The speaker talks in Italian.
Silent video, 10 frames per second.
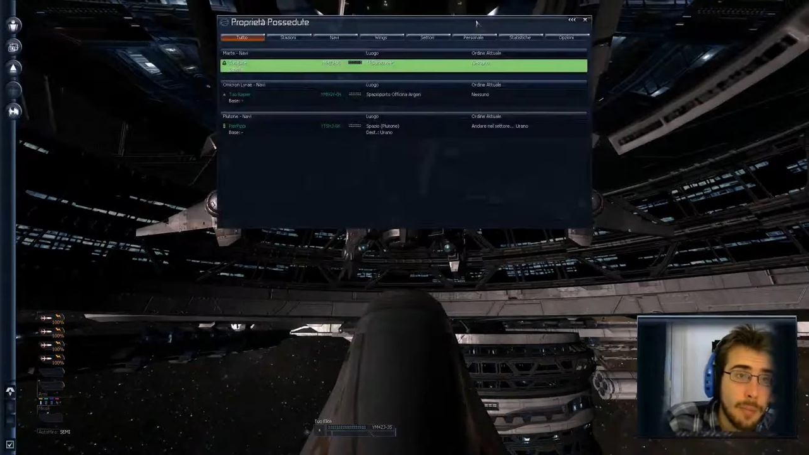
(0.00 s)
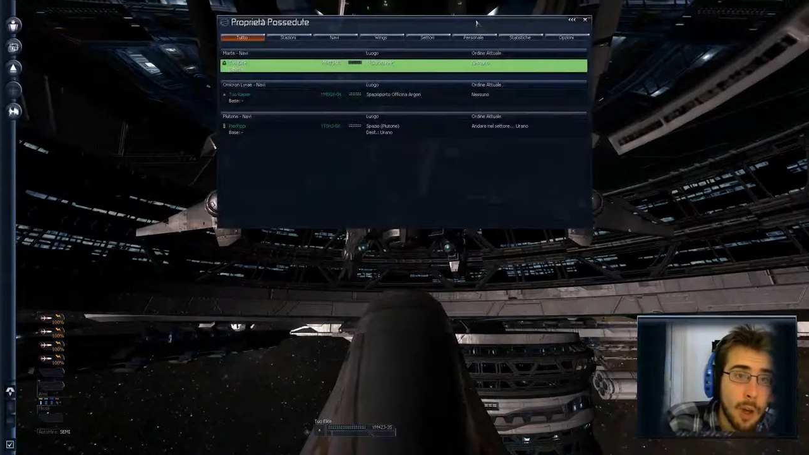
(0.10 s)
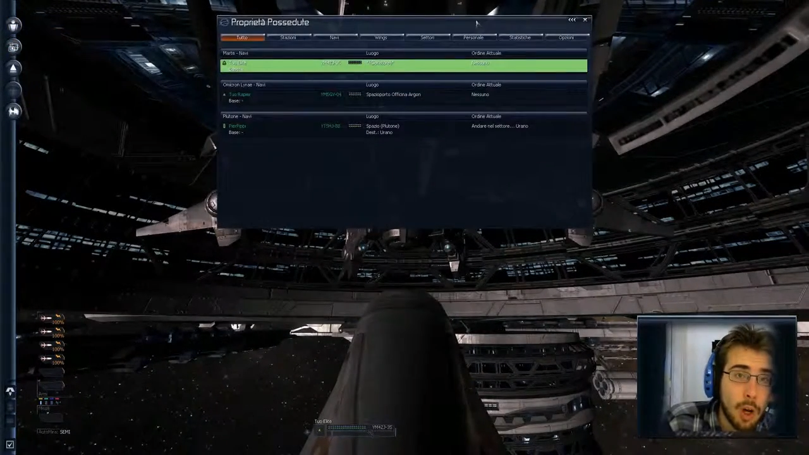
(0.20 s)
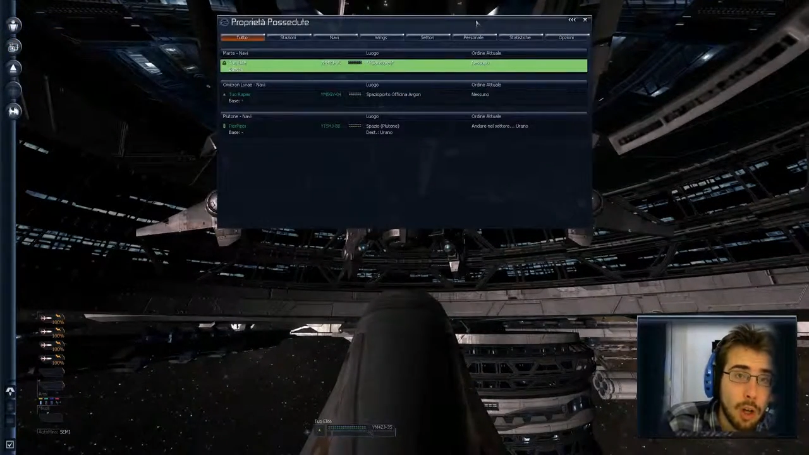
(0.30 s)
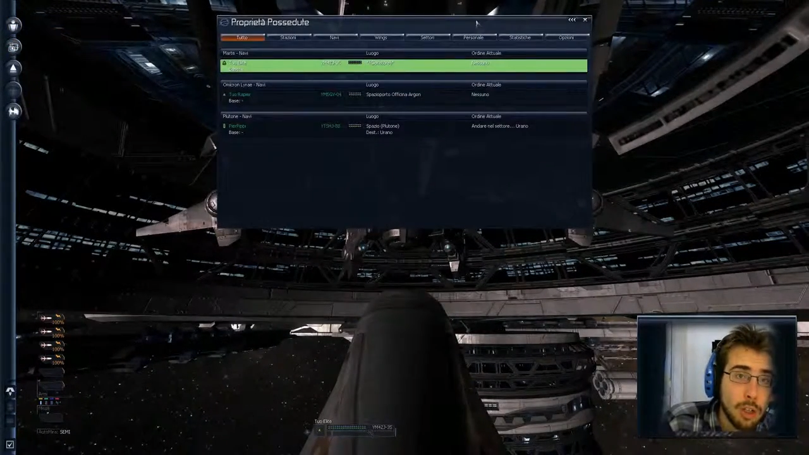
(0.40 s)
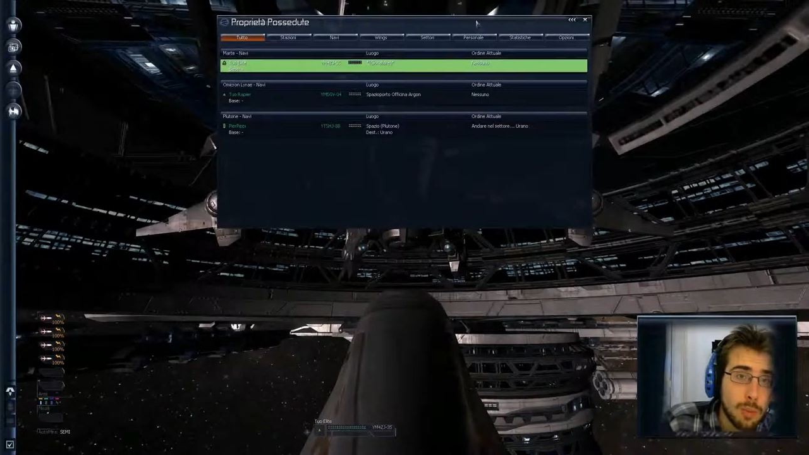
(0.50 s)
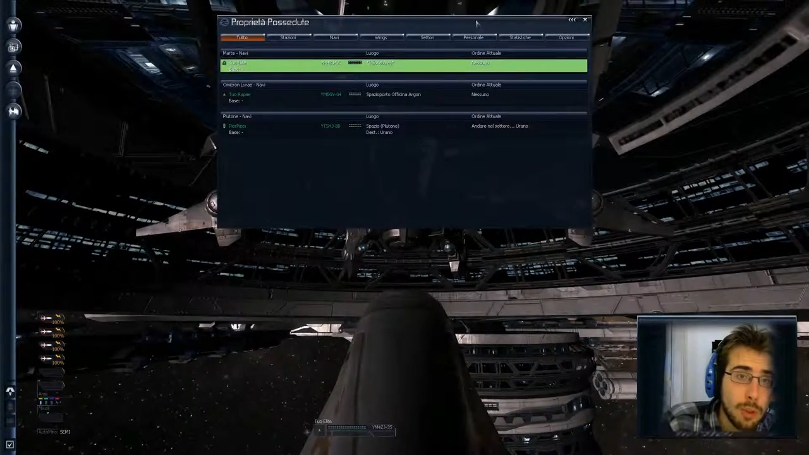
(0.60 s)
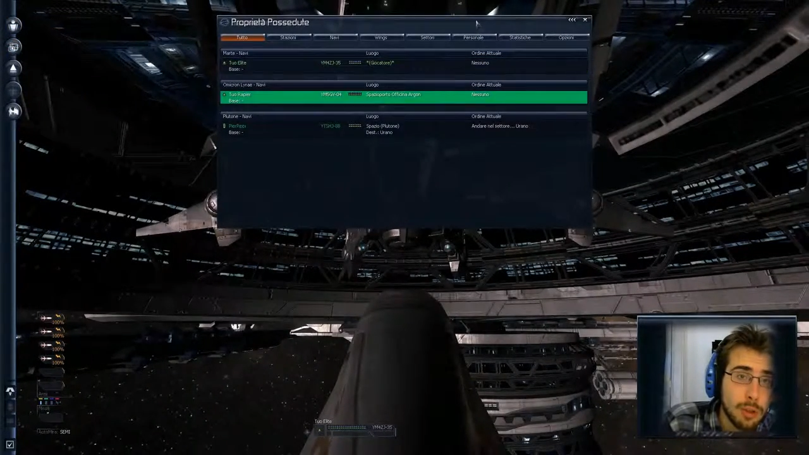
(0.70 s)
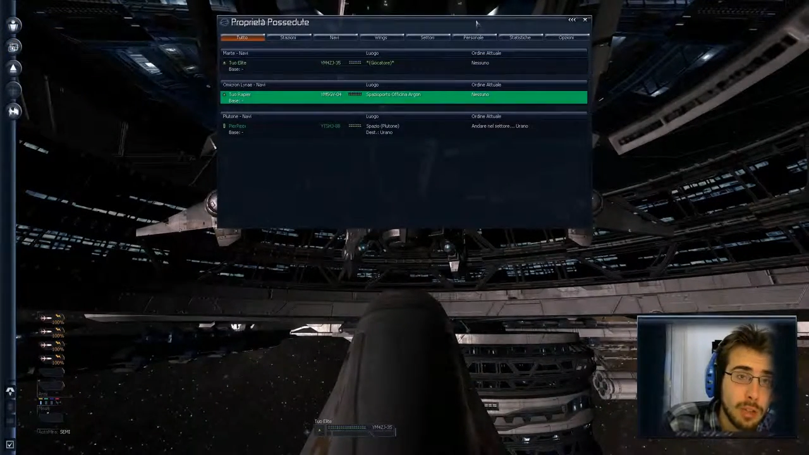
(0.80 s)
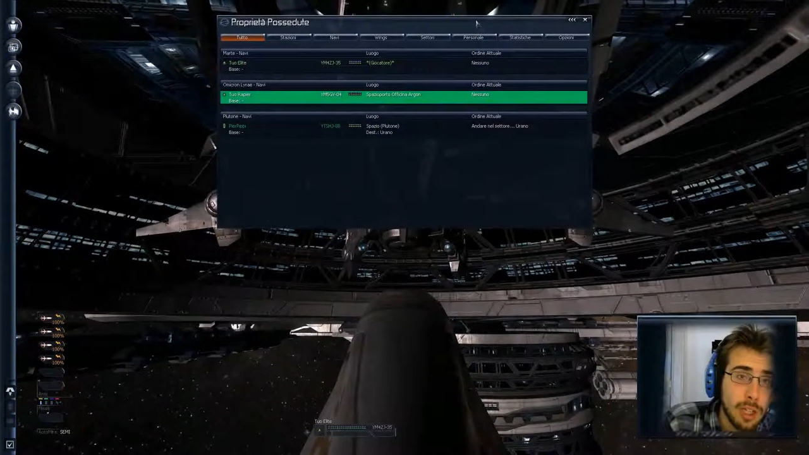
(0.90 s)
ho
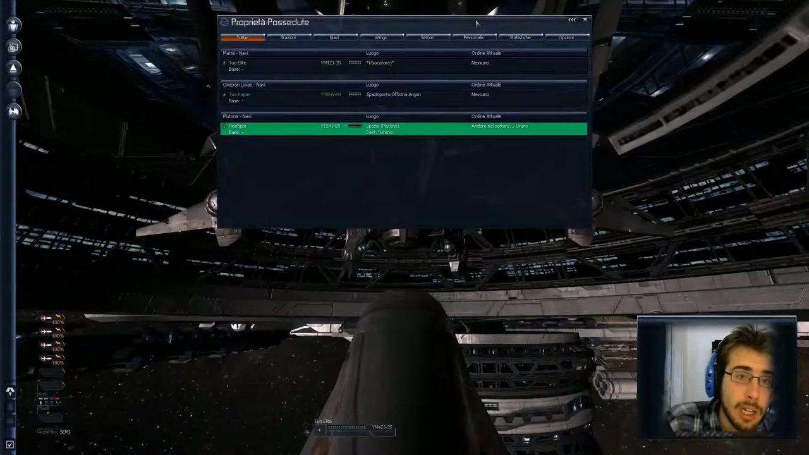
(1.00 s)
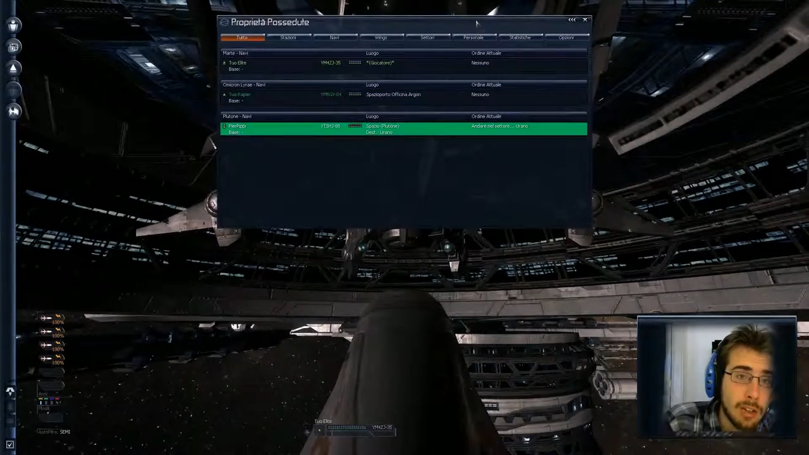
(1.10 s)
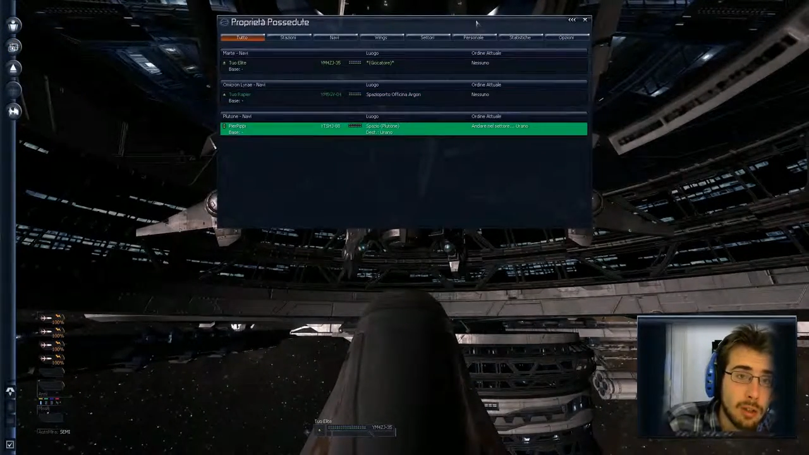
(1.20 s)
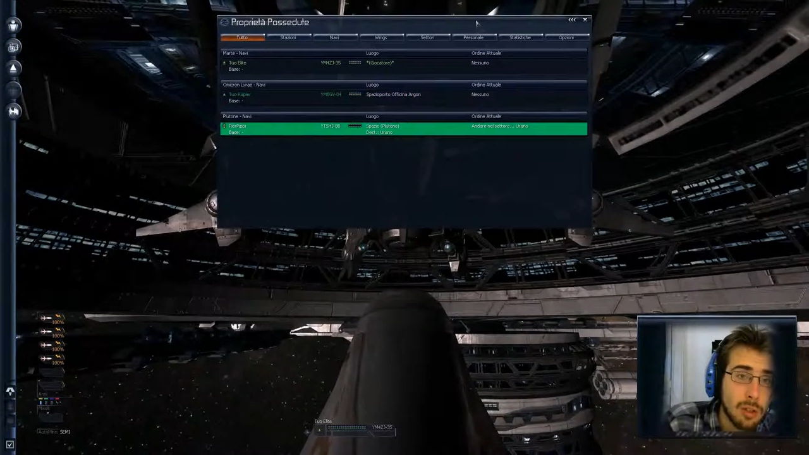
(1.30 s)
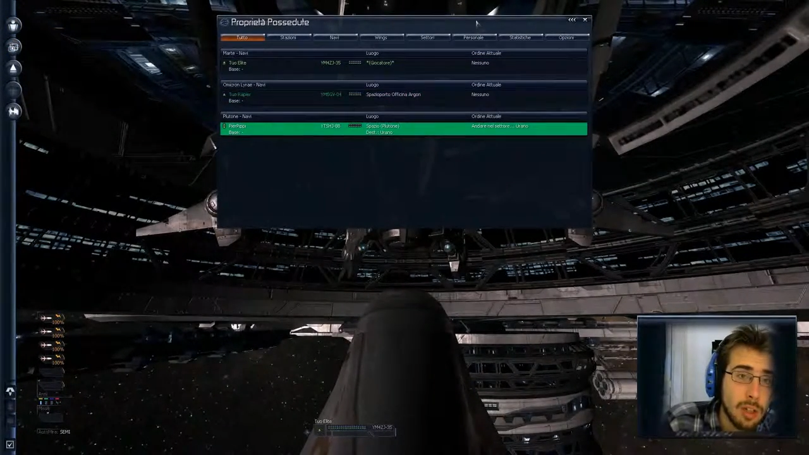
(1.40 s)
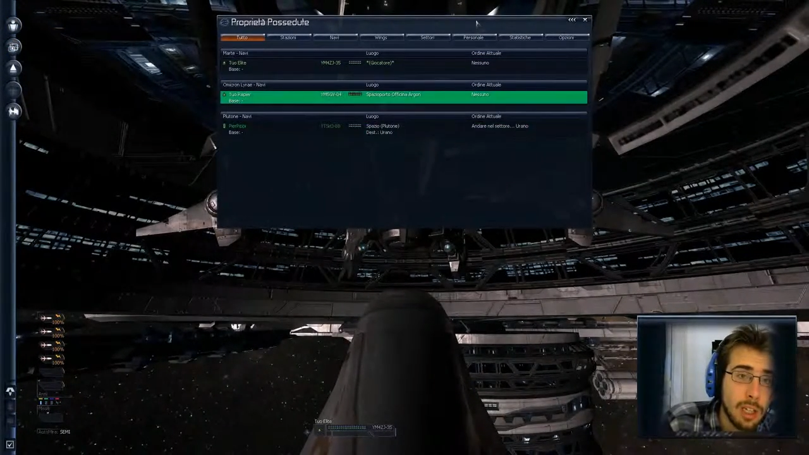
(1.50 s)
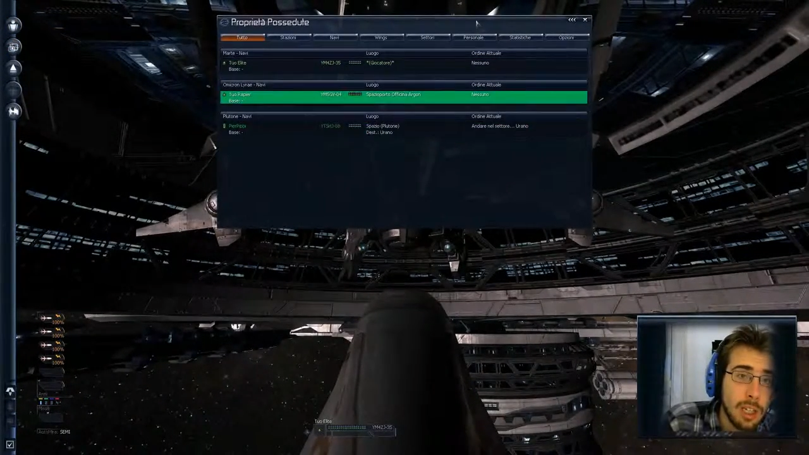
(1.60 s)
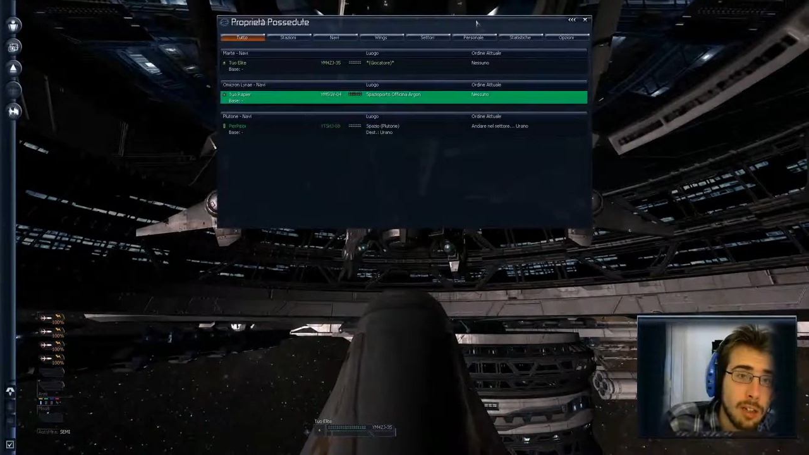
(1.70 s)
spostato il